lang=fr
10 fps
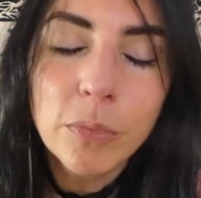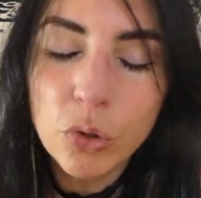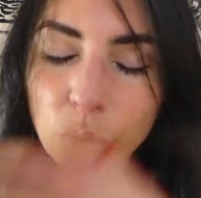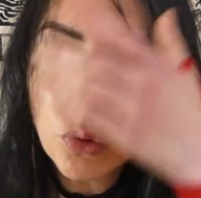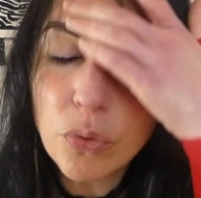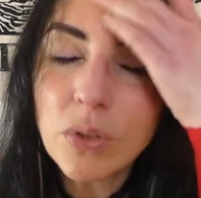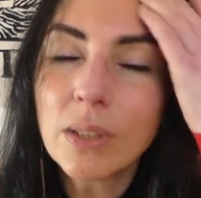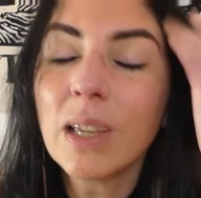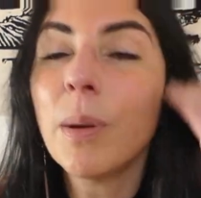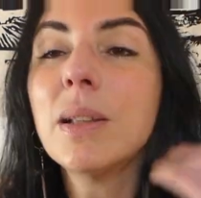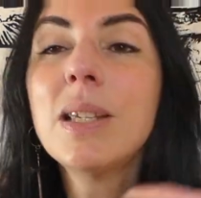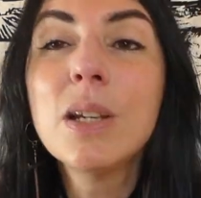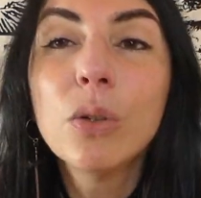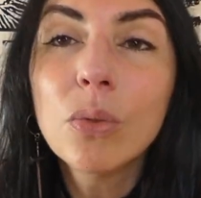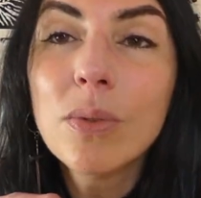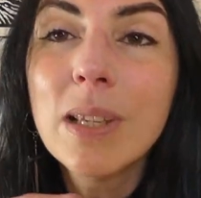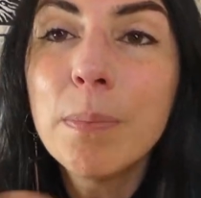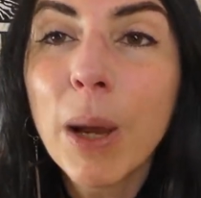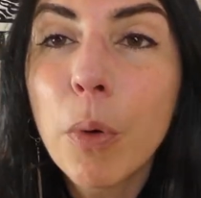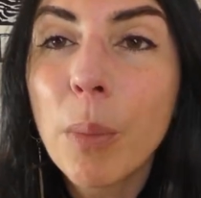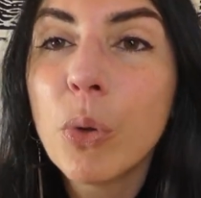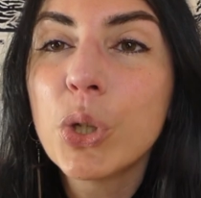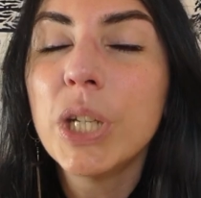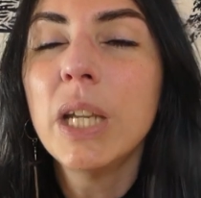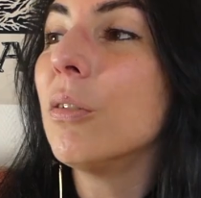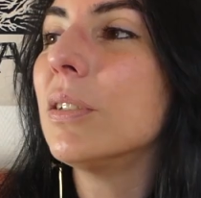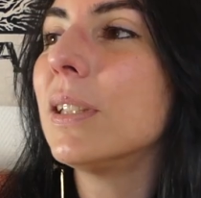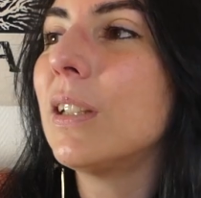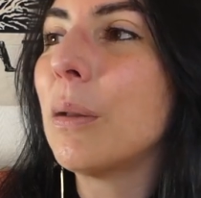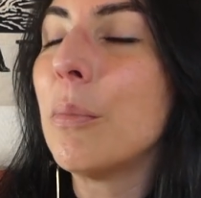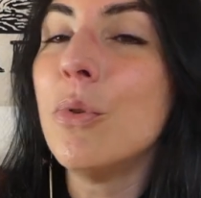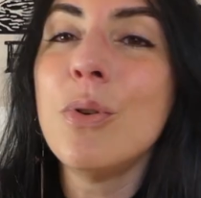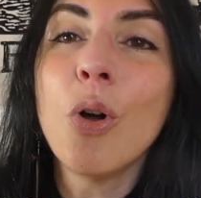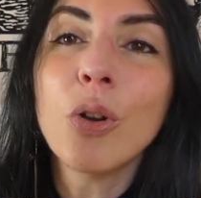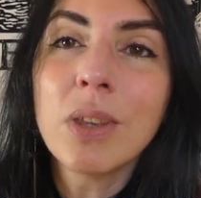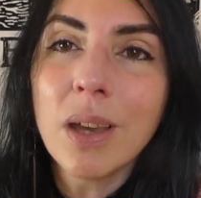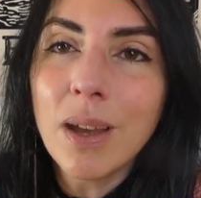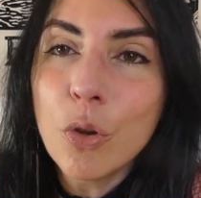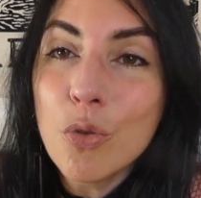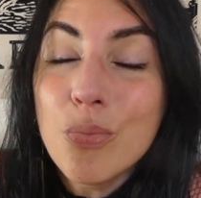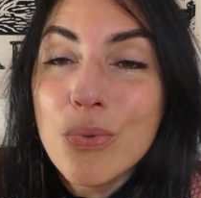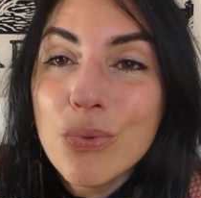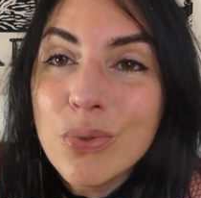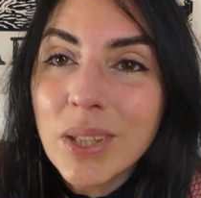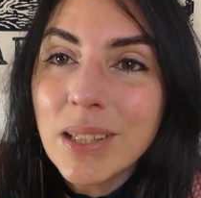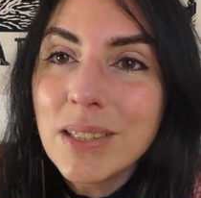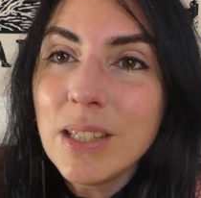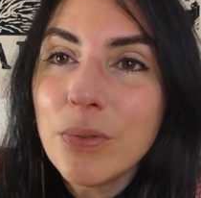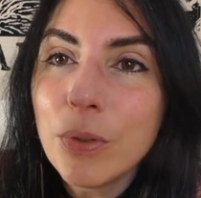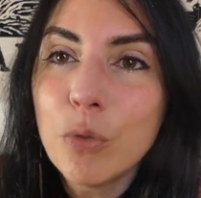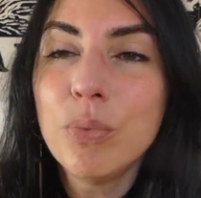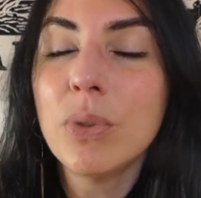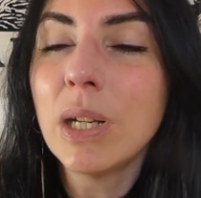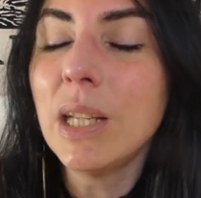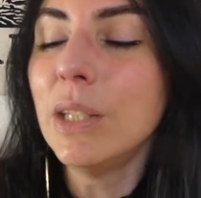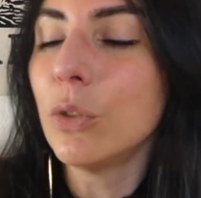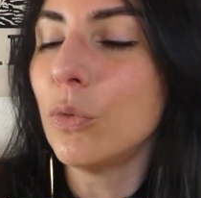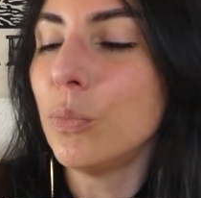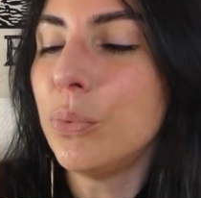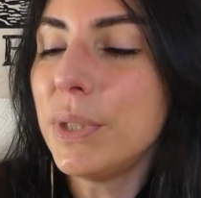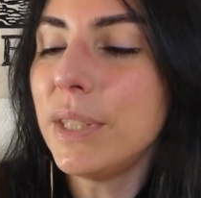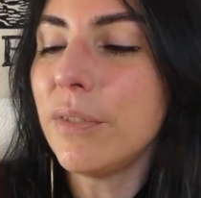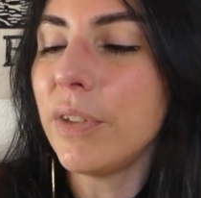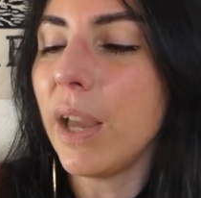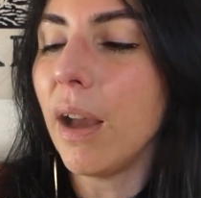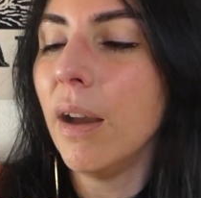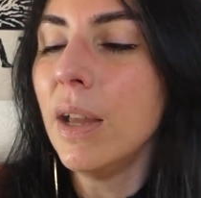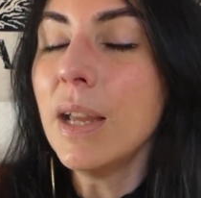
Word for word: Je trouve que c'est très pratique quand on ne sait pas quoi manger. C'est quand même l'enca le plus nutritif et le plus clean que vous puissiez faire.